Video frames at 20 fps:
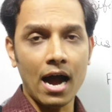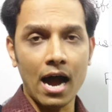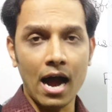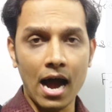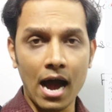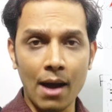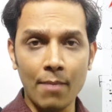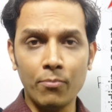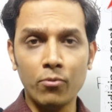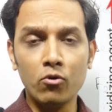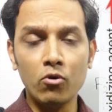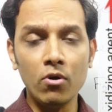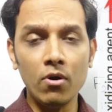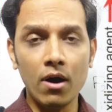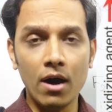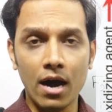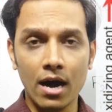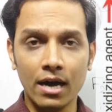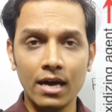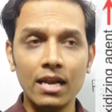आपको
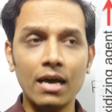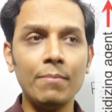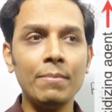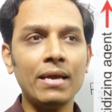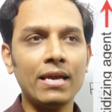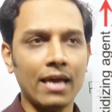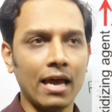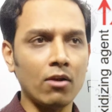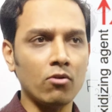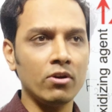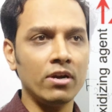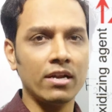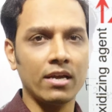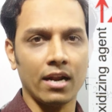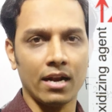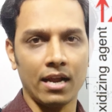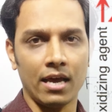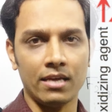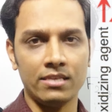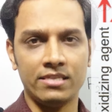अगर हमें कैलकुलेट
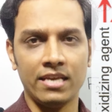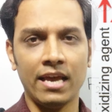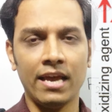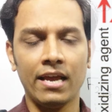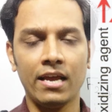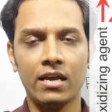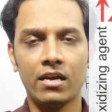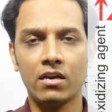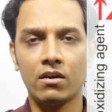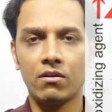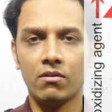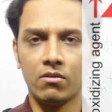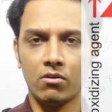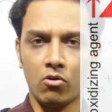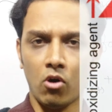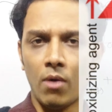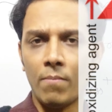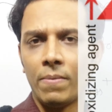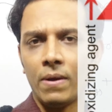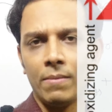करना है जेंक
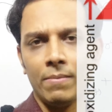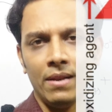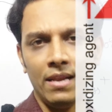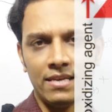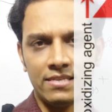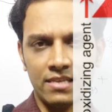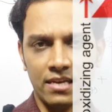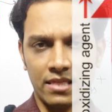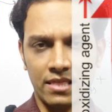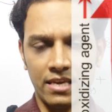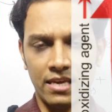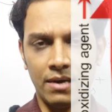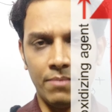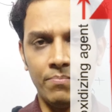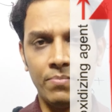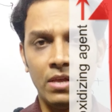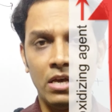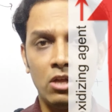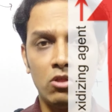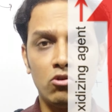कॉपर भी ले सकते हैं हम
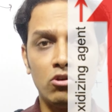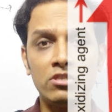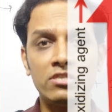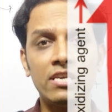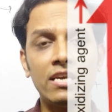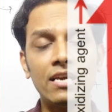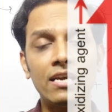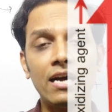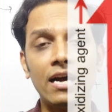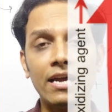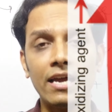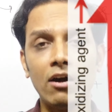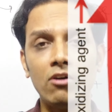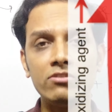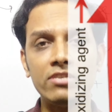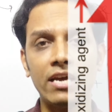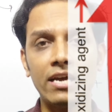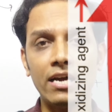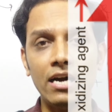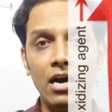तो जिंक का क्या हो
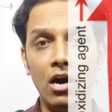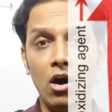जाएगा